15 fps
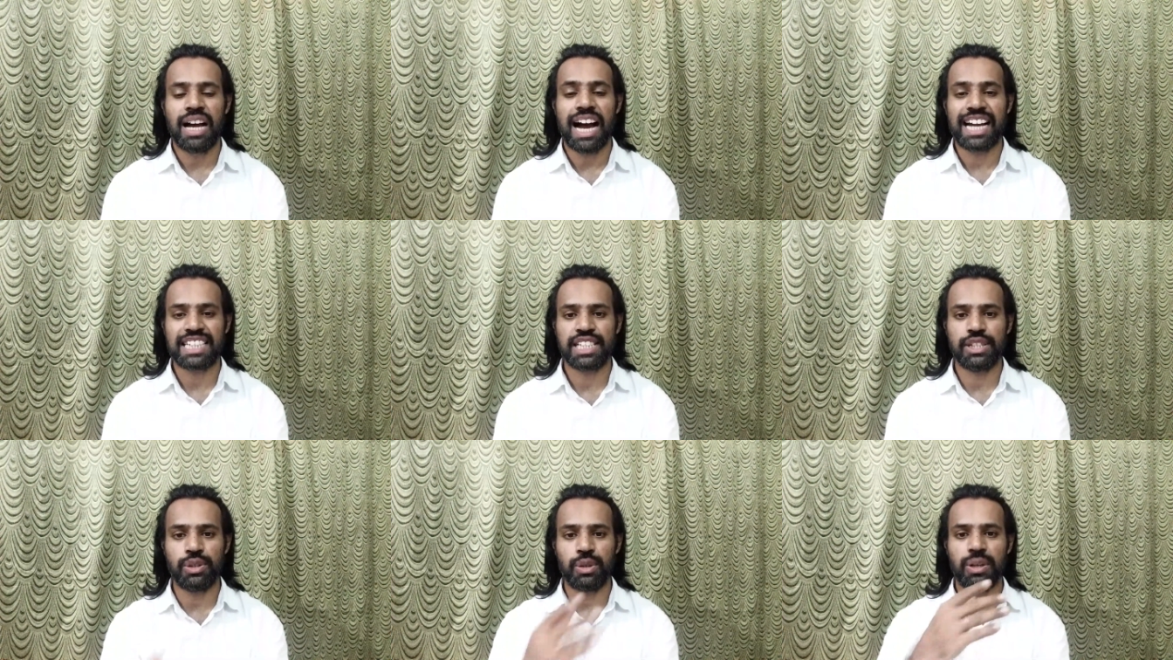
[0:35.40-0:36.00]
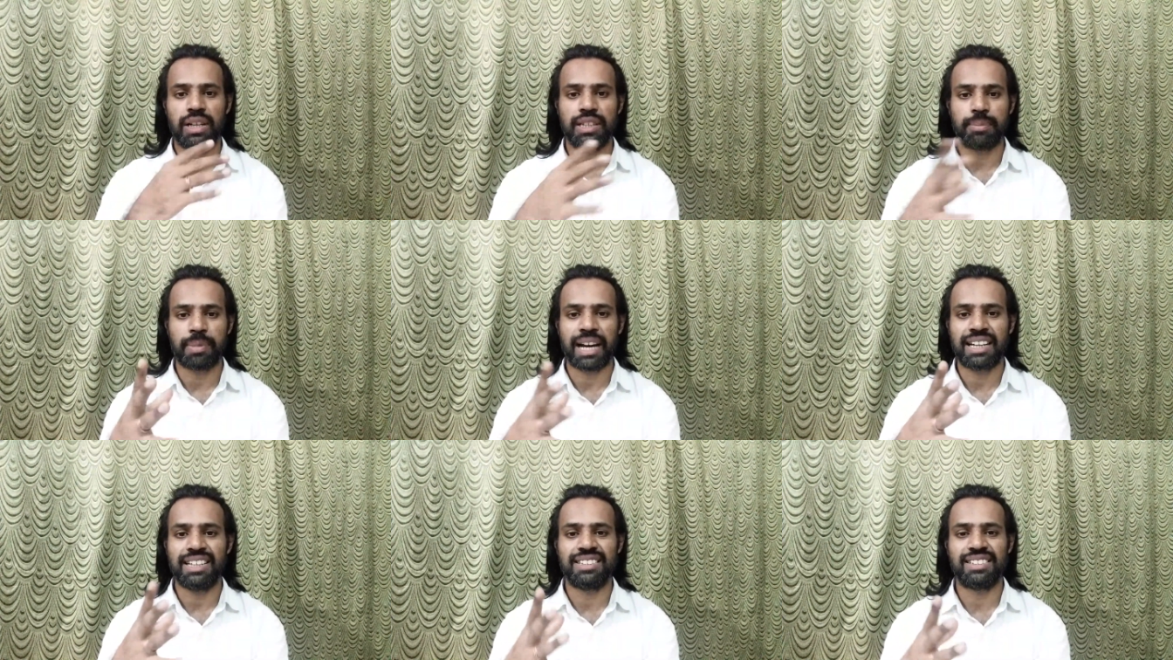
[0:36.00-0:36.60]
హఠయోగ అంటే
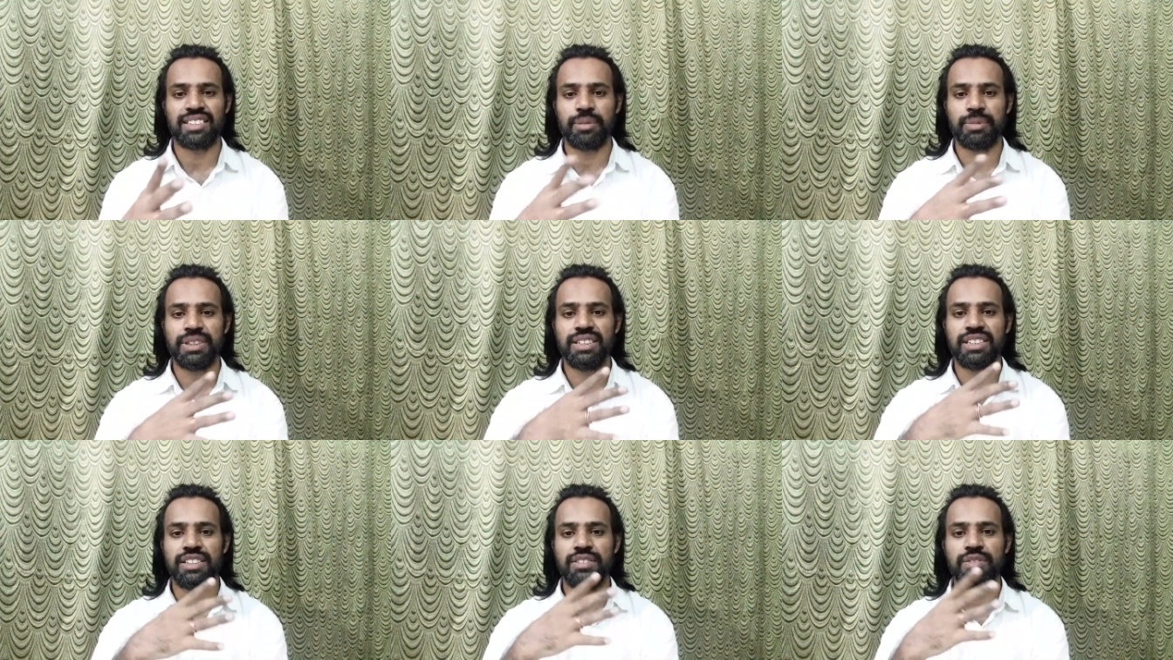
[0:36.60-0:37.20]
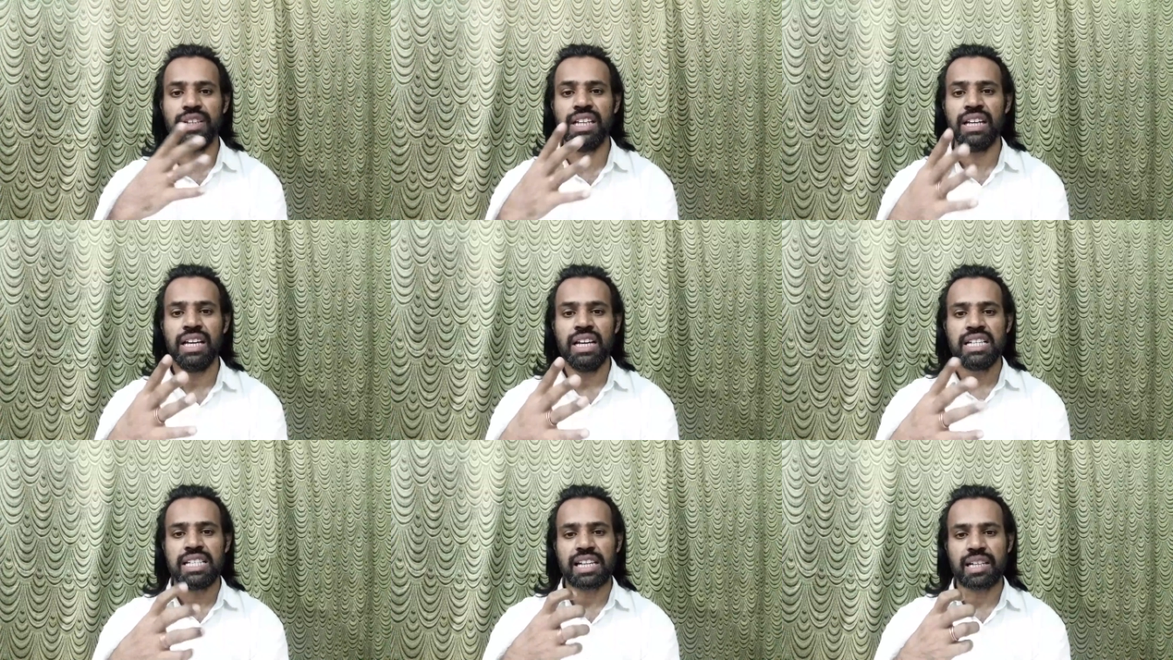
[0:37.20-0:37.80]
ప్రాక్టీస్కి సంబంధించినవి
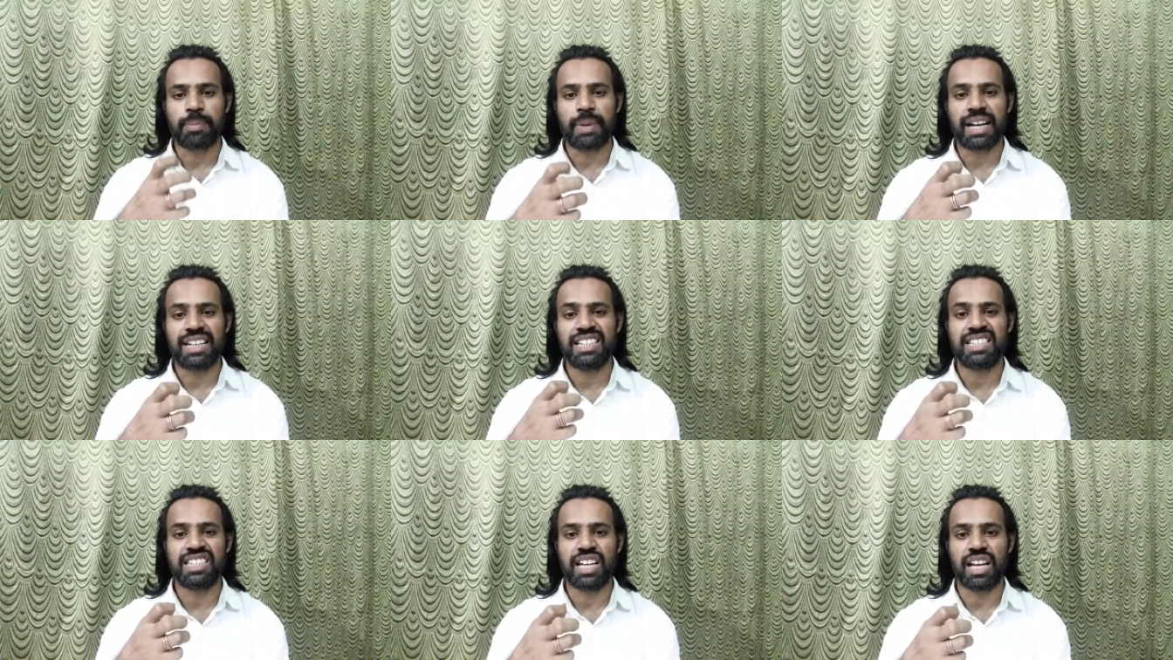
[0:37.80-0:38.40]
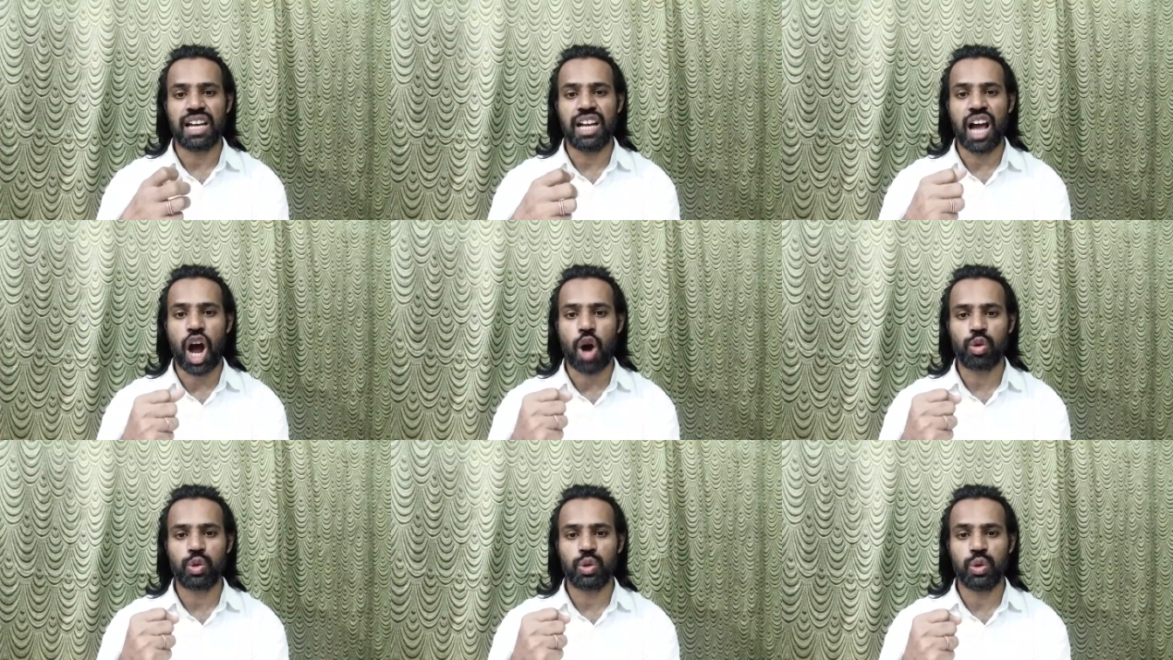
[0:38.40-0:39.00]
ఎట్లా ప్రాక్టీస్ చేయాలి
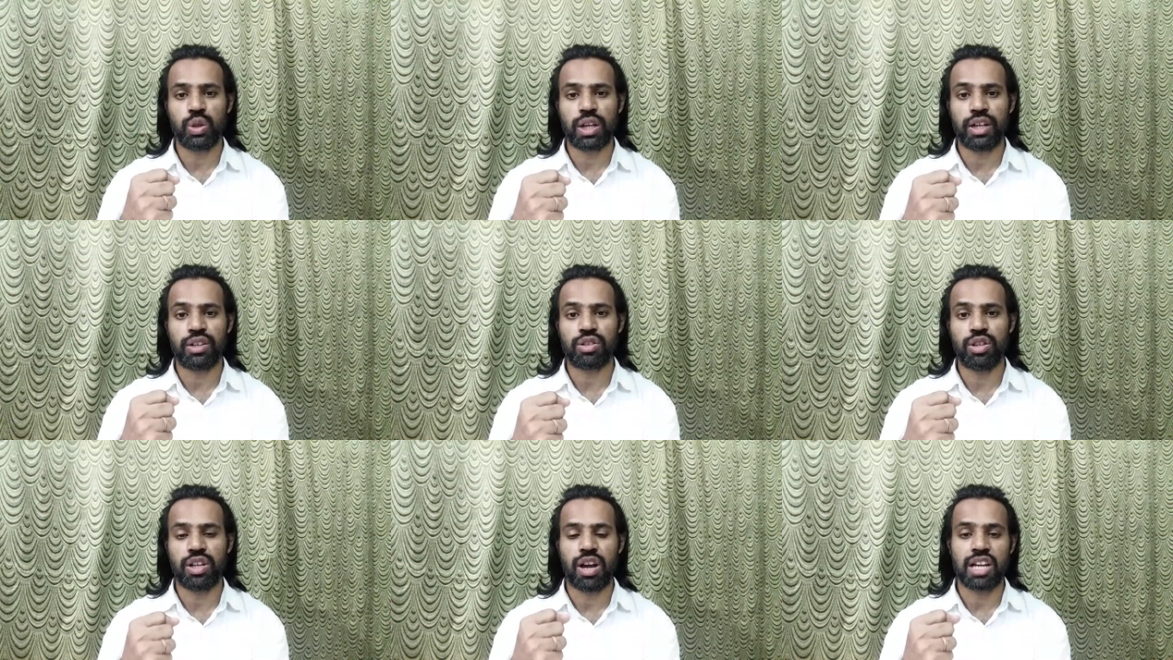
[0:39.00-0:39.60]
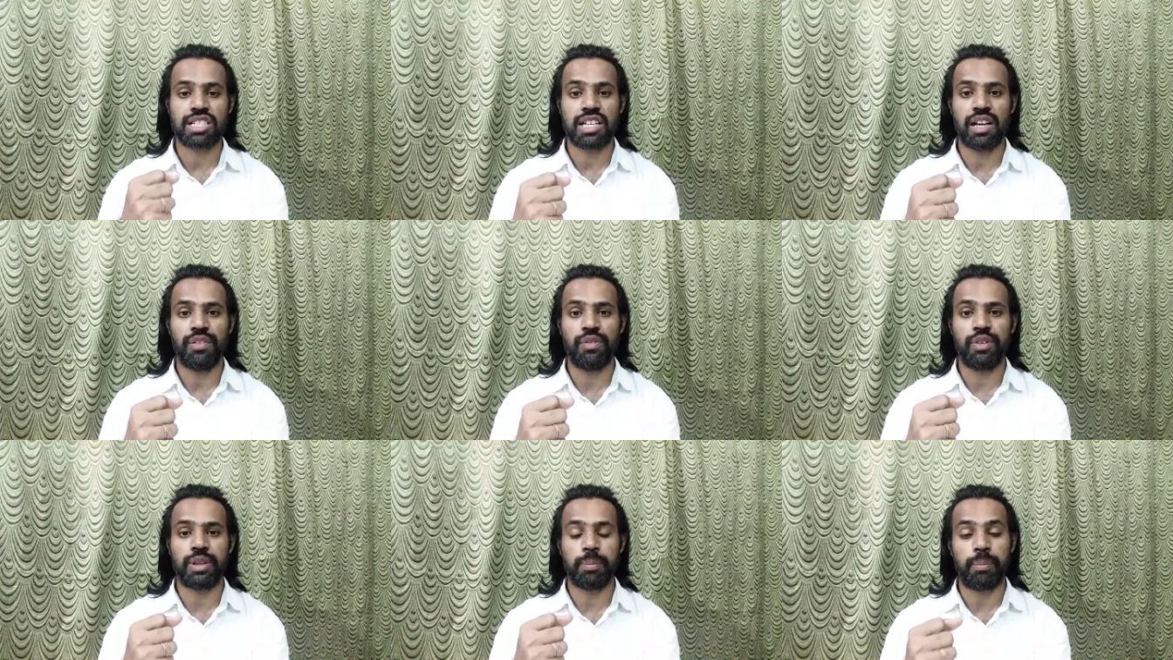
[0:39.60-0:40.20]
హౌ టు కంట్రోల్ యువర్
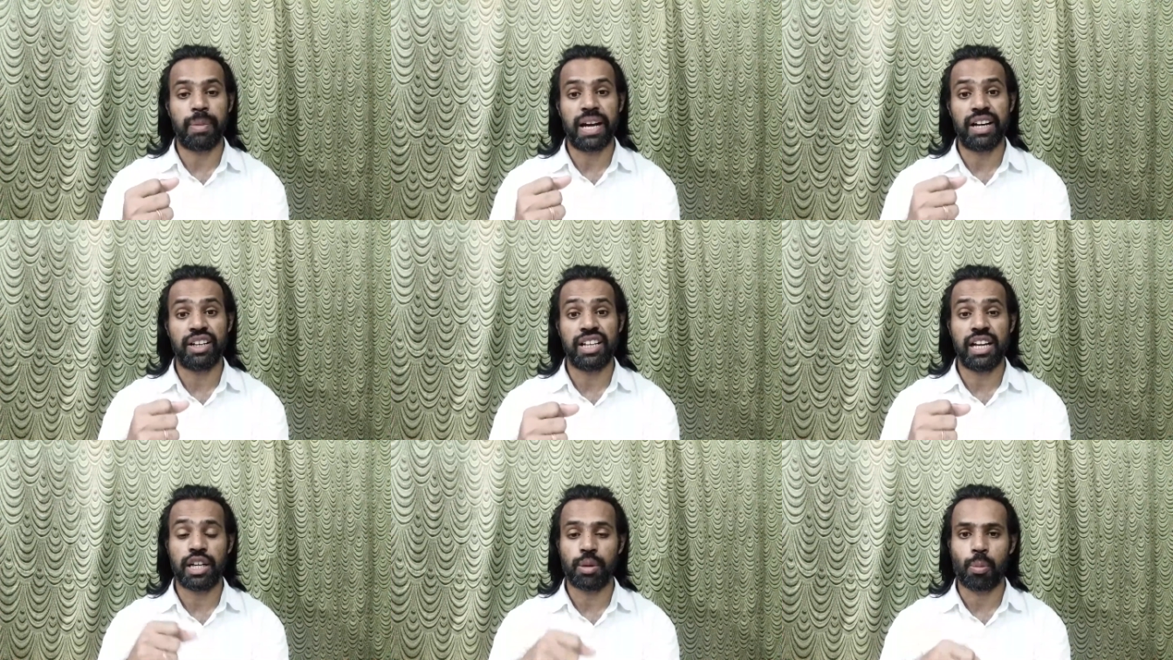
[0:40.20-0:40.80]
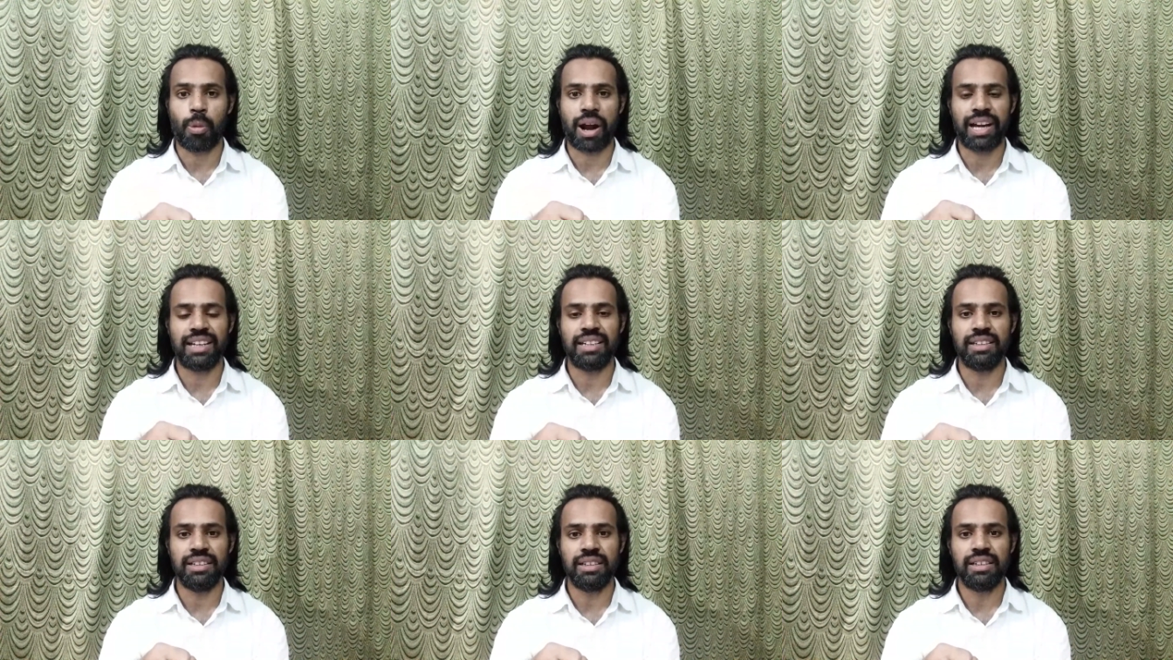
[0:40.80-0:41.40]
సెల్ఫ్ విత్ బయాడీ అండ్
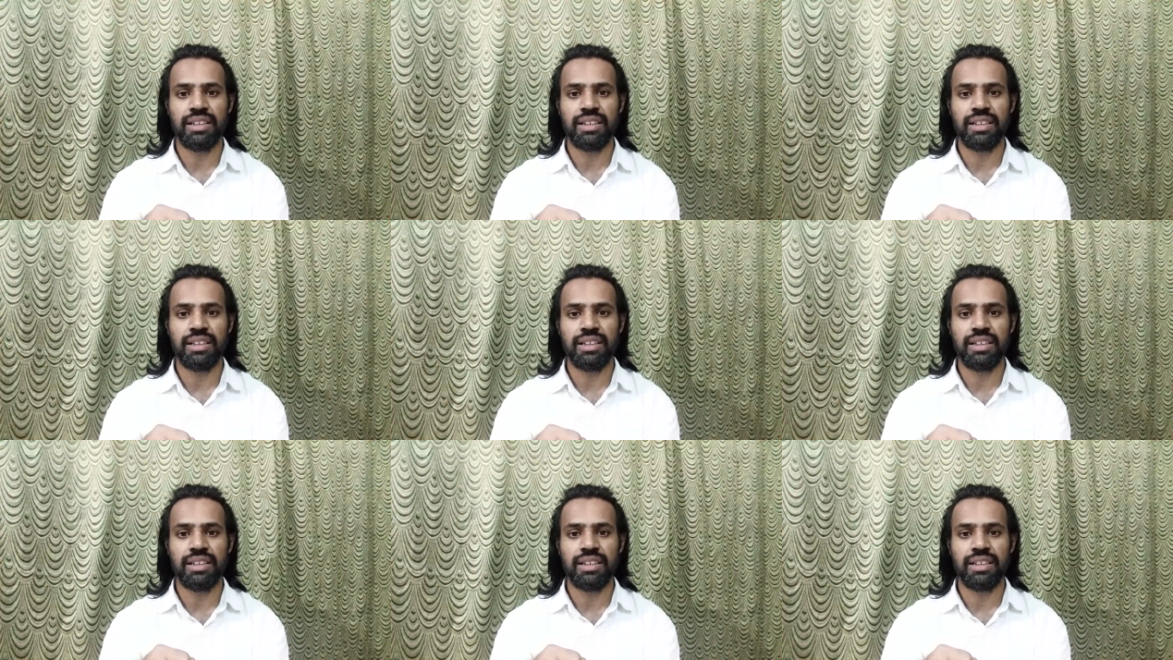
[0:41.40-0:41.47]
మైండ్